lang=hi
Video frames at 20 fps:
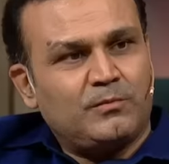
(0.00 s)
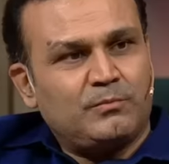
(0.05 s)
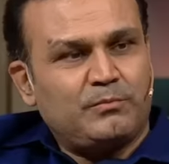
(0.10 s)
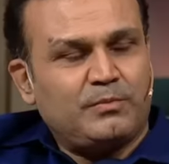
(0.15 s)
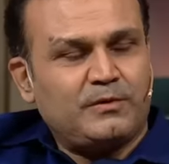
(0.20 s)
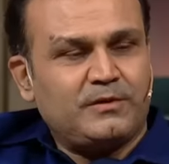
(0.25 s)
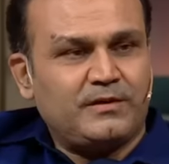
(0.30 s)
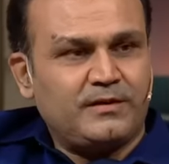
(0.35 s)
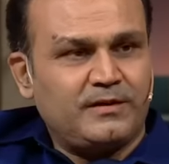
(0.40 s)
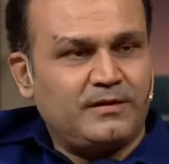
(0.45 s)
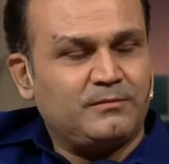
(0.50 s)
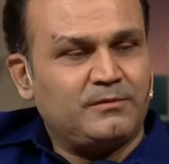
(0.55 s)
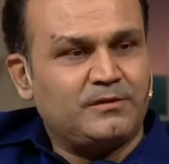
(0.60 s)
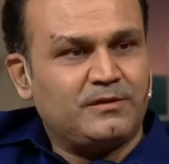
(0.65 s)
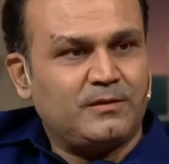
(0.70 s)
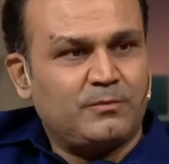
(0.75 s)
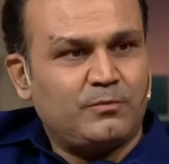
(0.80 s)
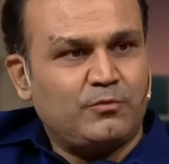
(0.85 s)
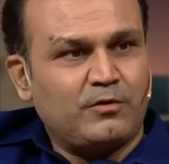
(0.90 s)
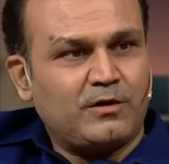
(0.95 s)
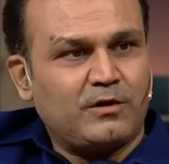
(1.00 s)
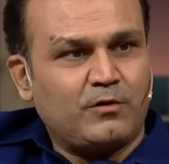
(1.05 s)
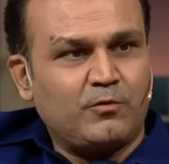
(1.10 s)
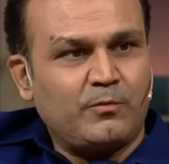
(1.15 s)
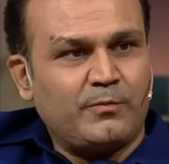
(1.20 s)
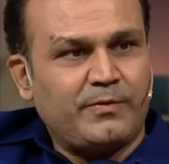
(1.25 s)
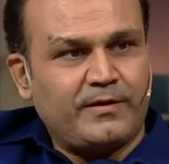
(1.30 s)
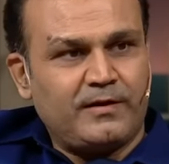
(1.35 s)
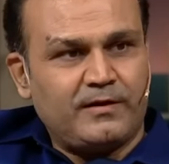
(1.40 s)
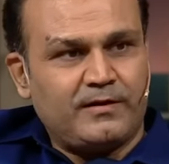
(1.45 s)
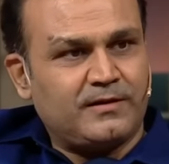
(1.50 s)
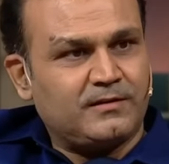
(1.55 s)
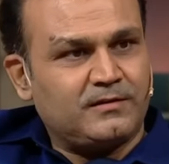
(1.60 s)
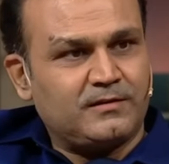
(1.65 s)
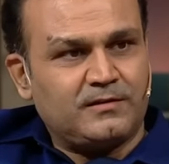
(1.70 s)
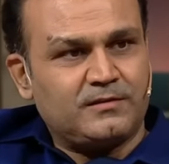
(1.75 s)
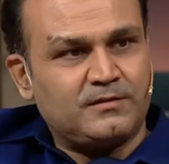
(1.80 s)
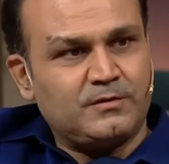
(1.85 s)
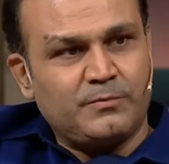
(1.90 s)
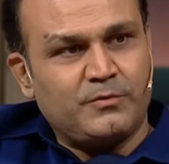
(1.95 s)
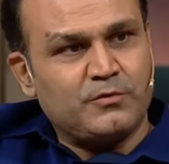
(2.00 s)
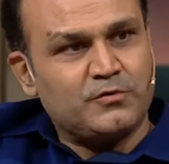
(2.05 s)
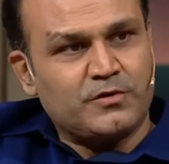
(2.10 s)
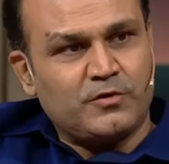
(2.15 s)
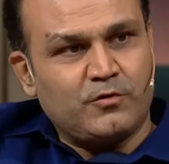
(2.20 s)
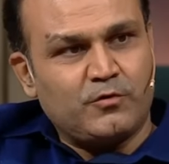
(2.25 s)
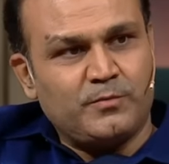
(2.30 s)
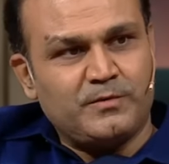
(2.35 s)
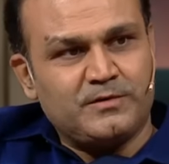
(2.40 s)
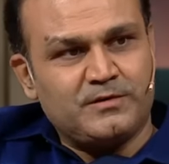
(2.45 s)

पता नहीं मतलब पूरा रूम फैला रहता था जब भी उसके रूम